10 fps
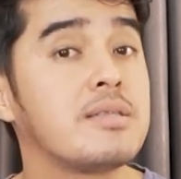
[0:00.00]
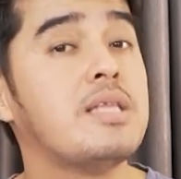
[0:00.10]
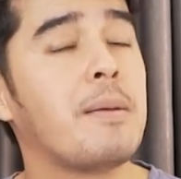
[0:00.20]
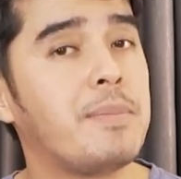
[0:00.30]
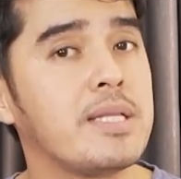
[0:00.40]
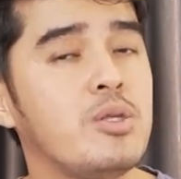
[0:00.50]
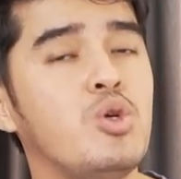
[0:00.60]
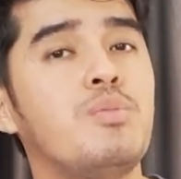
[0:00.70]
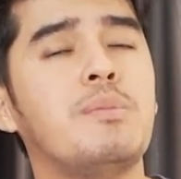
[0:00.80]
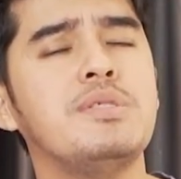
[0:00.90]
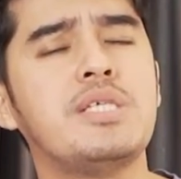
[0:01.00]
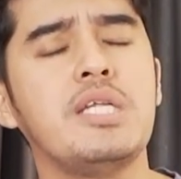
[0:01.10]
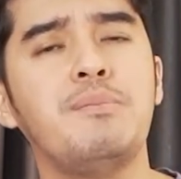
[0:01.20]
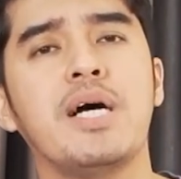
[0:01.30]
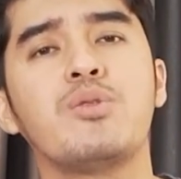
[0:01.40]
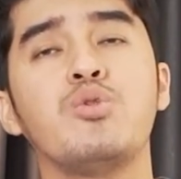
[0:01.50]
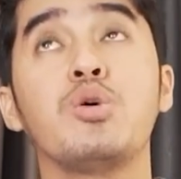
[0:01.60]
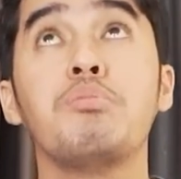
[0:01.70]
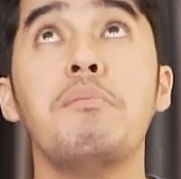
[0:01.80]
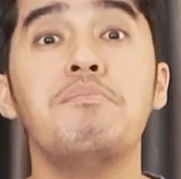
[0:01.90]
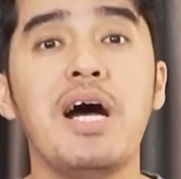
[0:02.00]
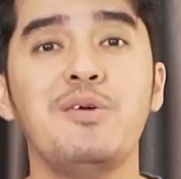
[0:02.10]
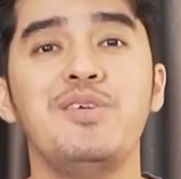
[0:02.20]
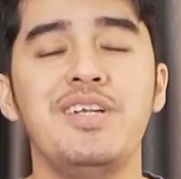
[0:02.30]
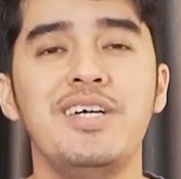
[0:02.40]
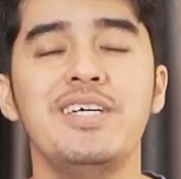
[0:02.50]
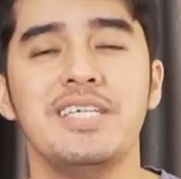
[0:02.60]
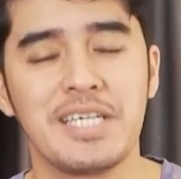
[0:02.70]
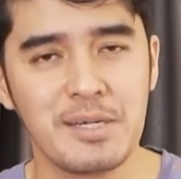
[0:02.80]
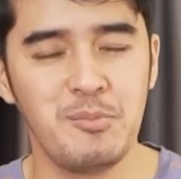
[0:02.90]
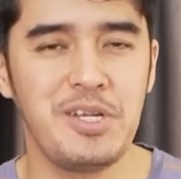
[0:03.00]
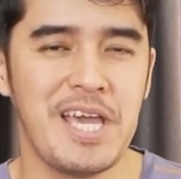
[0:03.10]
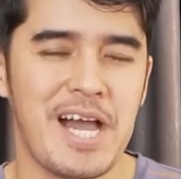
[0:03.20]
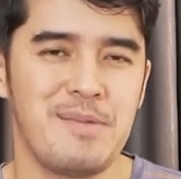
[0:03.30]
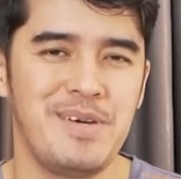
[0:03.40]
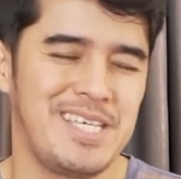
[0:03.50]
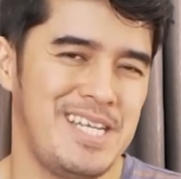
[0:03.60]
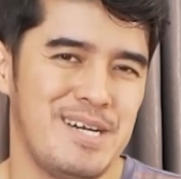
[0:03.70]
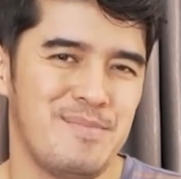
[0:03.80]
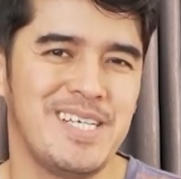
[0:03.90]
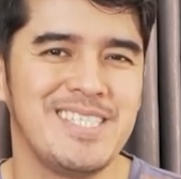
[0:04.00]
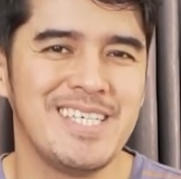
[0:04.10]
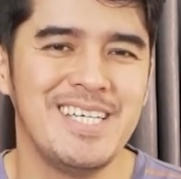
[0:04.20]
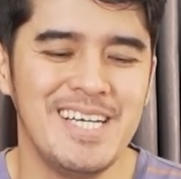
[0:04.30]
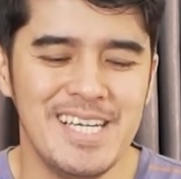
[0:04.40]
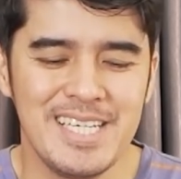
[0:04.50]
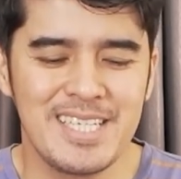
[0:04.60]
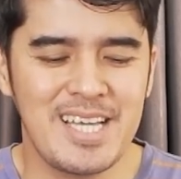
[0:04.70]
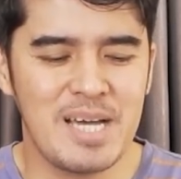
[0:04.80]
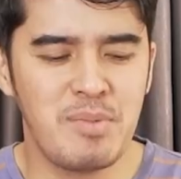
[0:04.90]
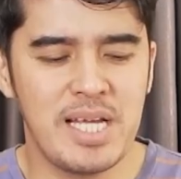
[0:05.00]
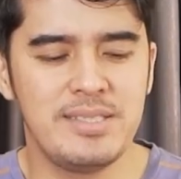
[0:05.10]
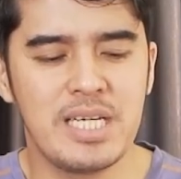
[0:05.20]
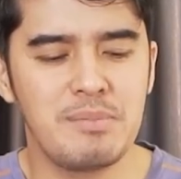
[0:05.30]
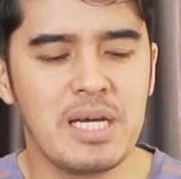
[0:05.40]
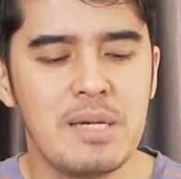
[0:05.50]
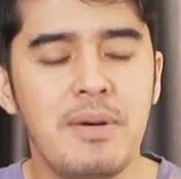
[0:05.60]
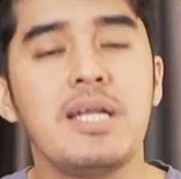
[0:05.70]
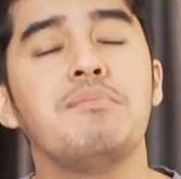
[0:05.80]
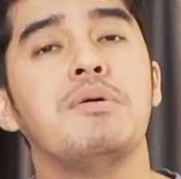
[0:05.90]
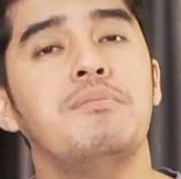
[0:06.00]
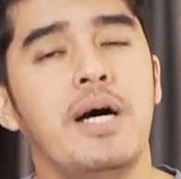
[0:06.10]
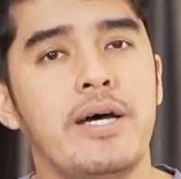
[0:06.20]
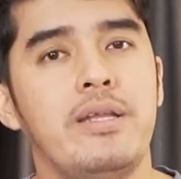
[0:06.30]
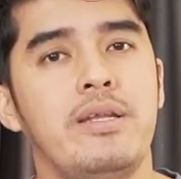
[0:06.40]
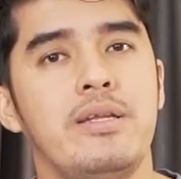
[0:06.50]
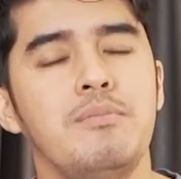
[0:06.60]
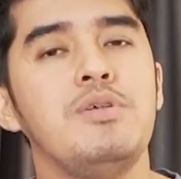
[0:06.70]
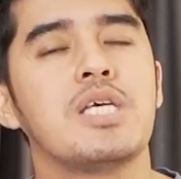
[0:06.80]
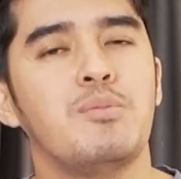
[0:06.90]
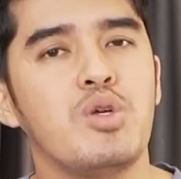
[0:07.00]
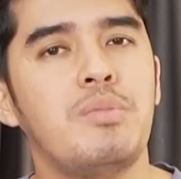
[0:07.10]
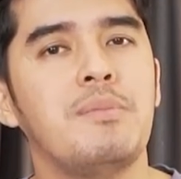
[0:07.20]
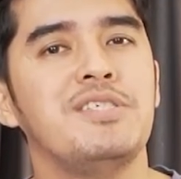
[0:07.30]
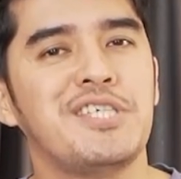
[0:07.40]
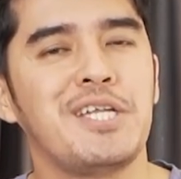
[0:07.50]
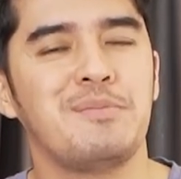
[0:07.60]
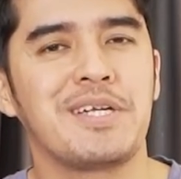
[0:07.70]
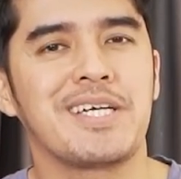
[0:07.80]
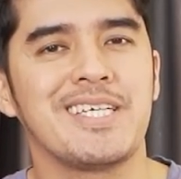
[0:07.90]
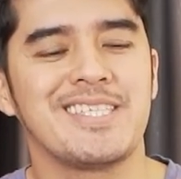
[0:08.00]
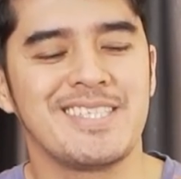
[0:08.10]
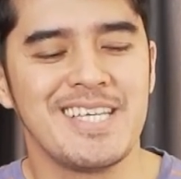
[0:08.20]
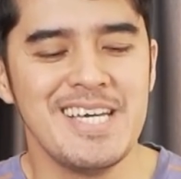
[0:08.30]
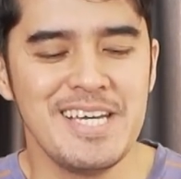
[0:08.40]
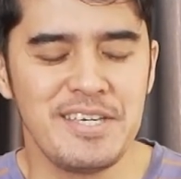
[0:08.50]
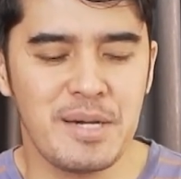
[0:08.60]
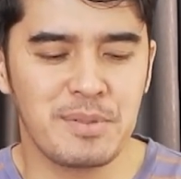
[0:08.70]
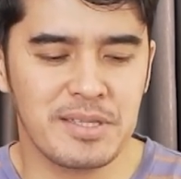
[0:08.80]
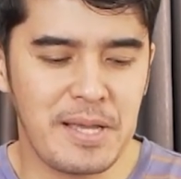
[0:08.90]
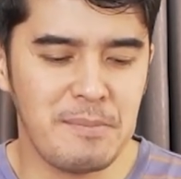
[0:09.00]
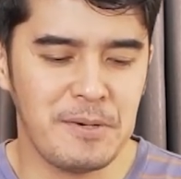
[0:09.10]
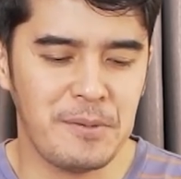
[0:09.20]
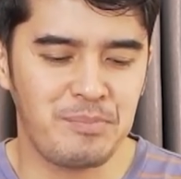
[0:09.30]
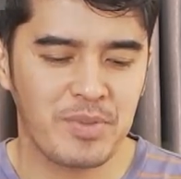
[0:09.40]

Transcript: dapat diubah menjadi batu untuk membangun kemuliaan bagi namanya. Kita akan belajar bagaimana beban bisa berubah menjadi berkat. Yang pertama